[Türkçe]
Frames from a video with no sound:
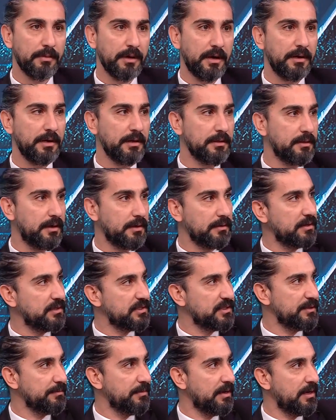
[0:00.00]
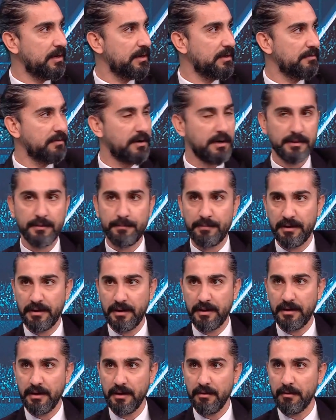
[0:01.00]
bir anahtar teslimi hali vardı
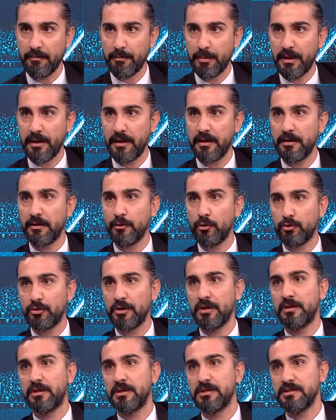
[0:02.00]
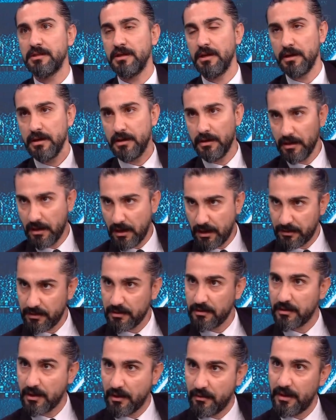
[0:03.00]
Pereira'ya. Evet, Pereira'nın otoritesi
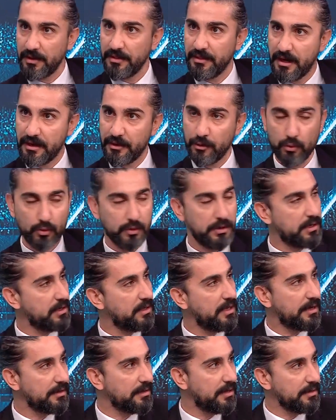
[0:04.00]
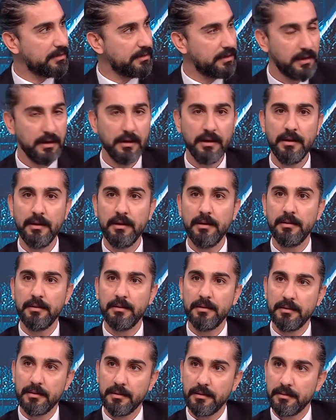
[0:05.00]
artık tavandaydı, yukarılardaydı.
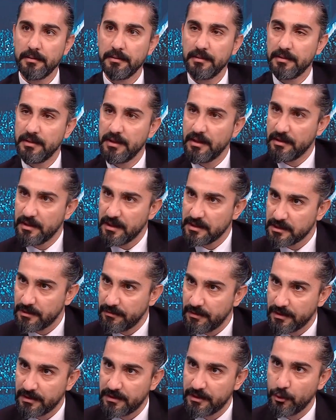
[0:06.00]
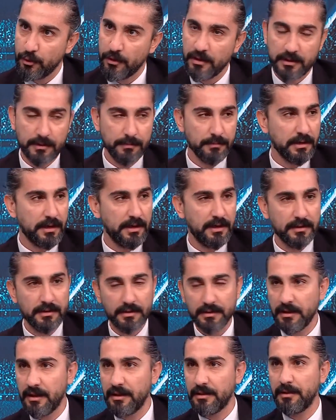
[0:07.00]
Ne, ne zamanki yönetim
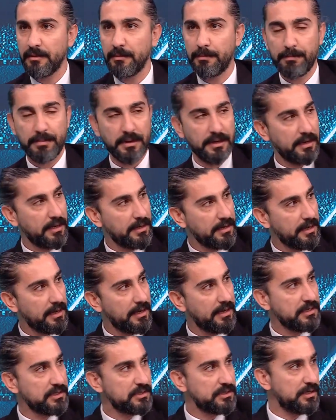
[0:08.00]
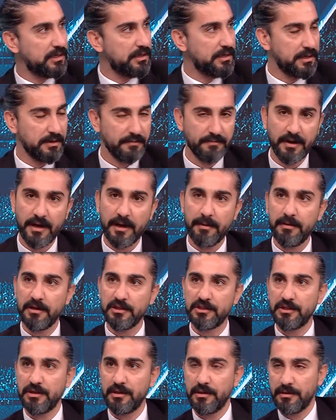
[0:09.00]
kanadından da Pereira eleştirileri,
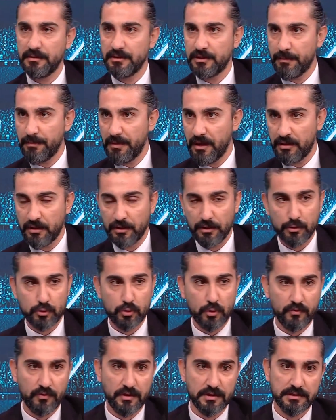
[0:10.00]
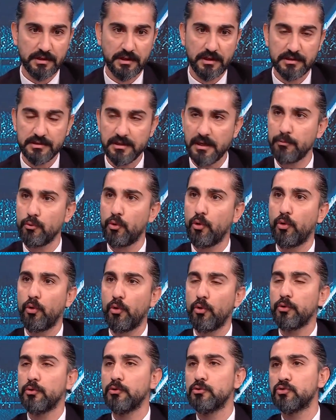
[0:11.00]
Fenerbahçe işte medyada çok fazla eleştiriler. Bu
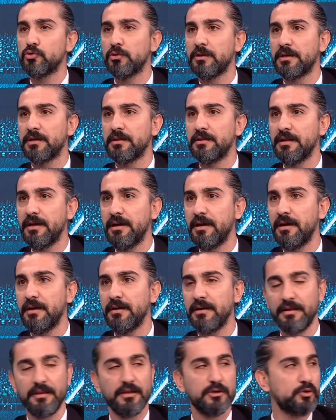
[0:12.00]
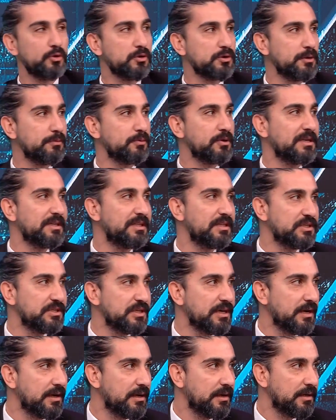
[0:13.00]
oyuncuların da ya nasıl olsa bu gidici